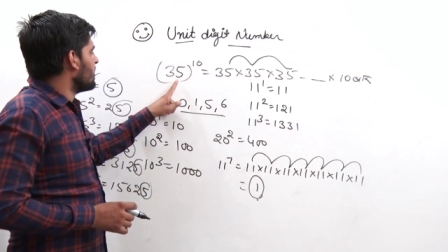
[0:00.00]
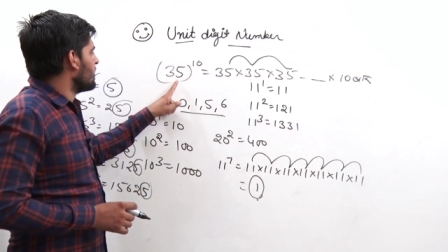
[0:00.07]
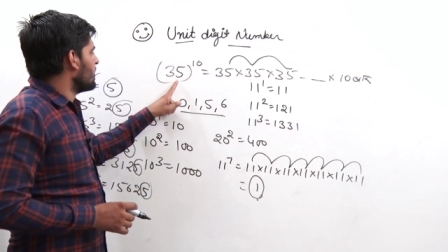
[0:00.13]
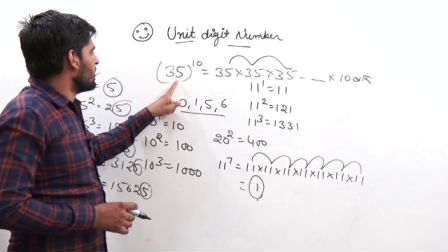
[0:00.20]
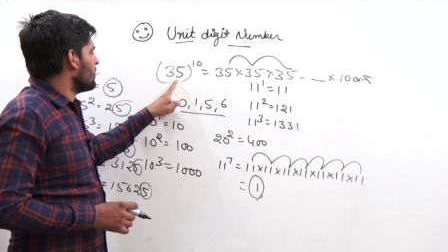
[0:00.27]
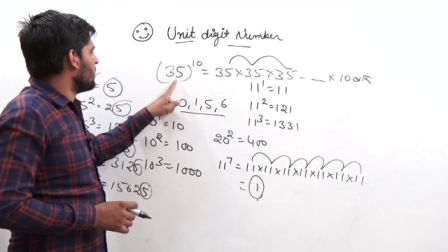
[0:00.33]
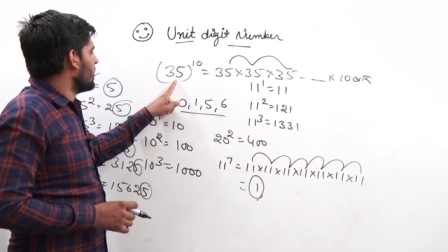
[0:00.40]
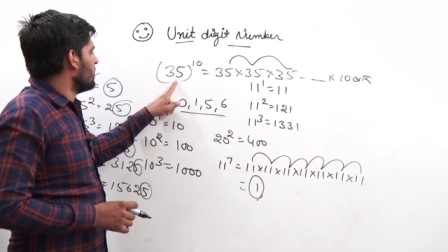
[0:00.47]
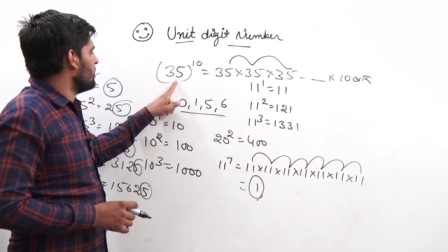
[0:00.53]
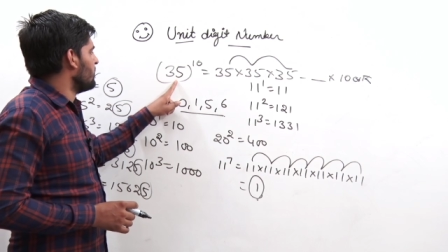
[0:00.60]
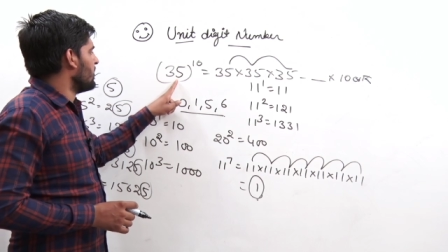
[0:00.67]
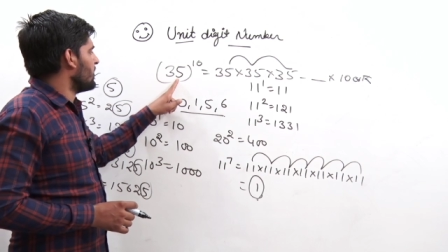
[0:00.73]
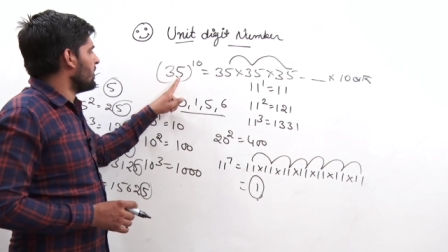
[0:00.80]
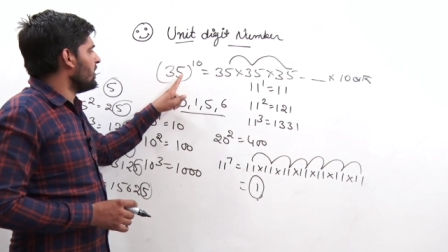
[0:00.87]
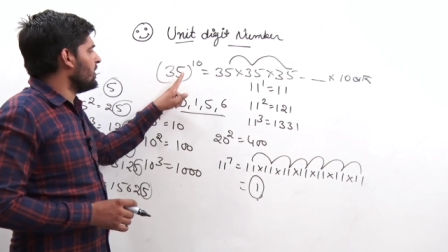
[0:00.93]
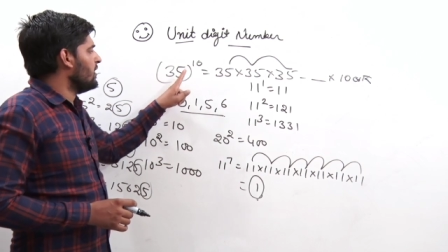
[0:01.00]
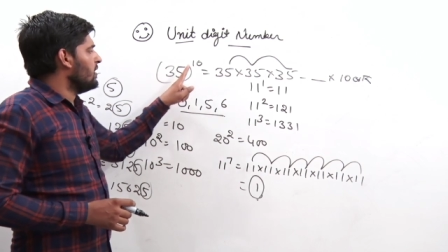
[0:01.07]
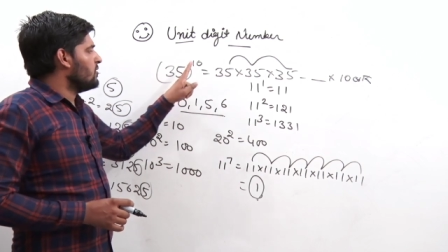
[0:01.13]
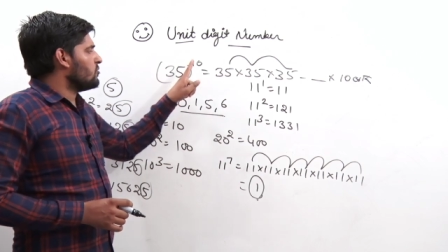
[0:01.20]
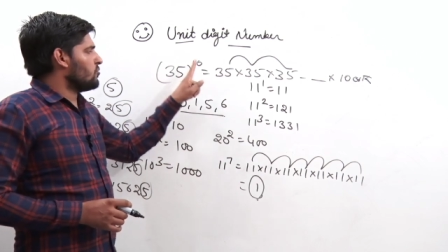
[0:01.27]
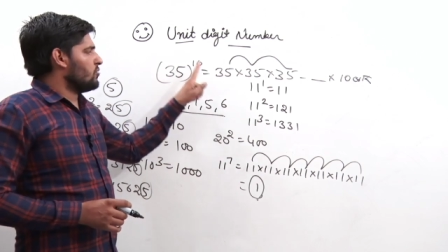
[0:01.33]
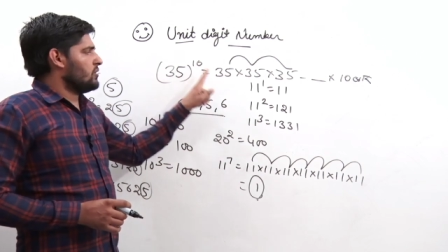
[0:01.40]
अगर फाइव आ रहा है
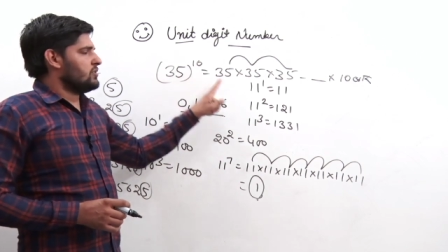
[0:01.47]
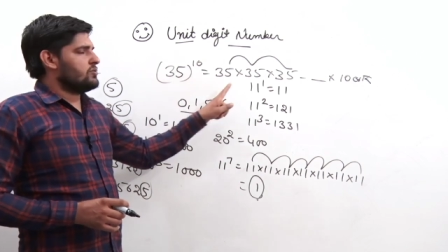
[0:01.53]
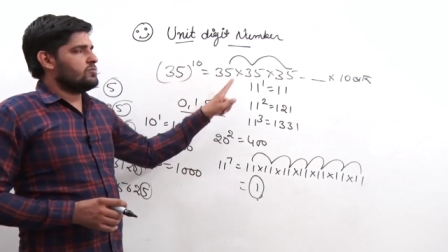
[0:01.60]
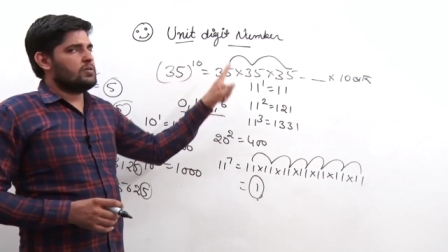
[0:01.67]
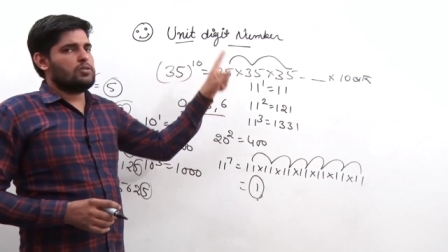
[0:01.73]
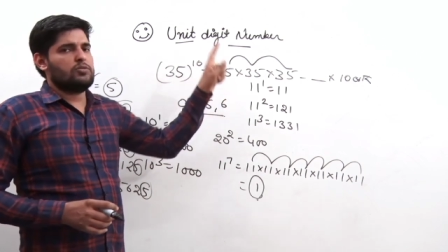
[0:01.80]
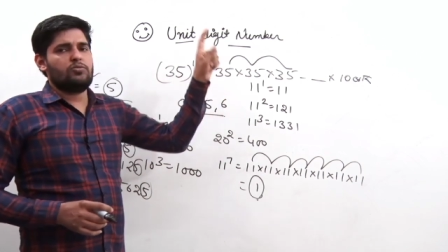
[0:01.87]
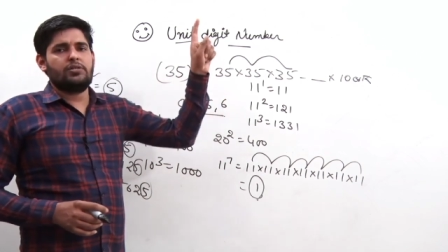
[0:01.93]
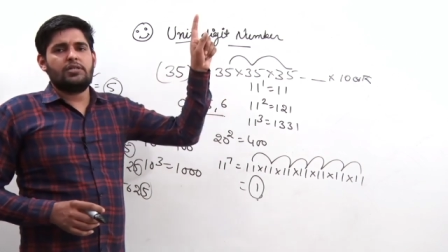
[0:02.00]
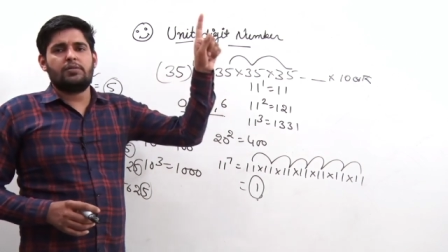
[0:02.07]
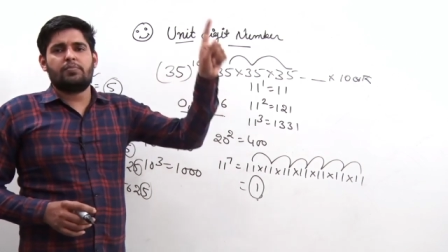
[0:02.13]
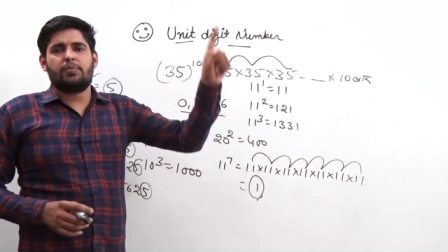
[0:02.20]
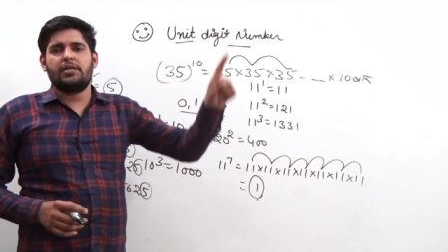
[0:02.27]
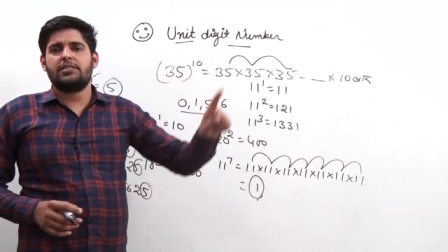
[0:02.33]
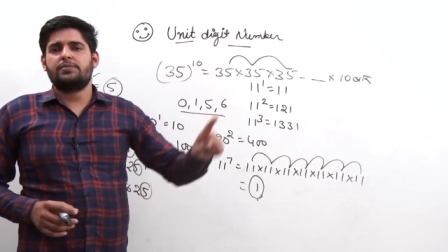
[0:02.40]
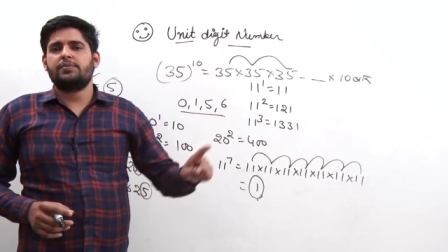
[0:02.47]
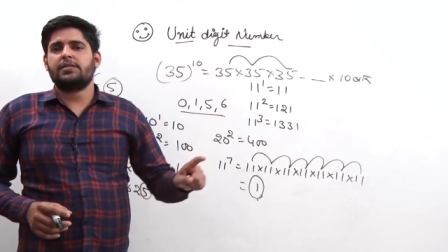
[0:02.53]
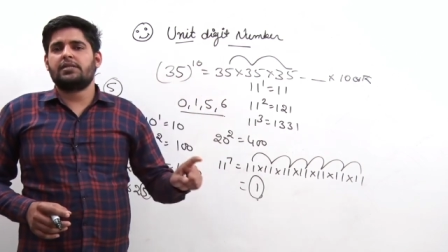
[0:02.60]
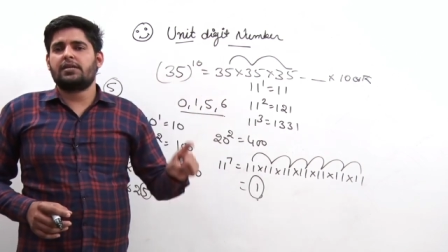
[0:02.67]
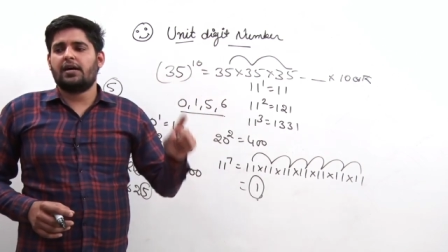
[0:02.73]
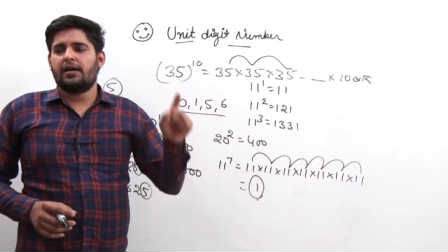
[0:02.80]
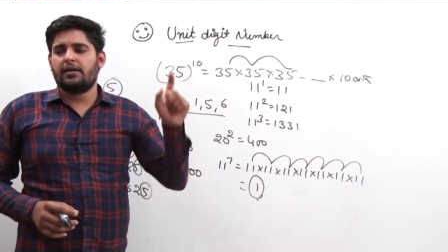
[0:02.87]
तो आंसर यूनिट प्लेस पर
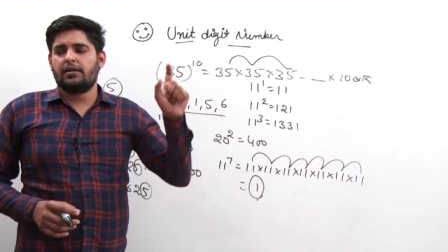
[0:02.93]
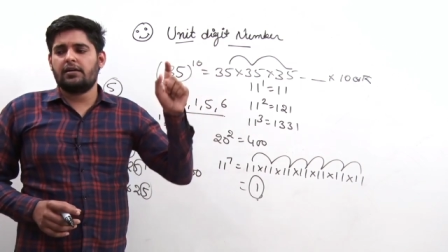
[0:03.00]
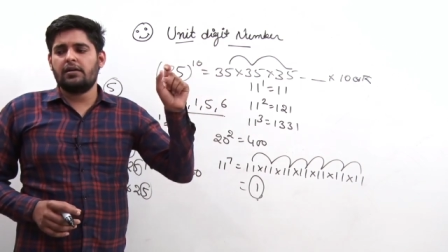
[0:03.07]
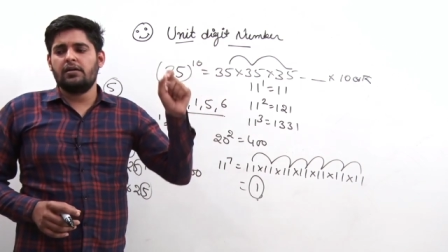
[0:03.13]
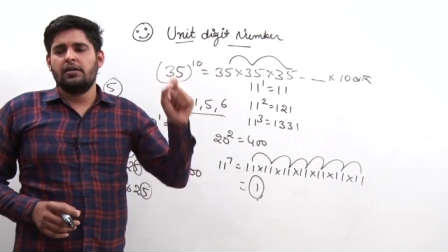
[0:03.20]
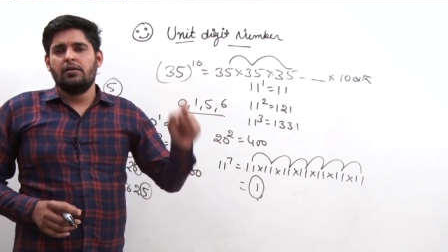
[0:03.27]
क्या आएगा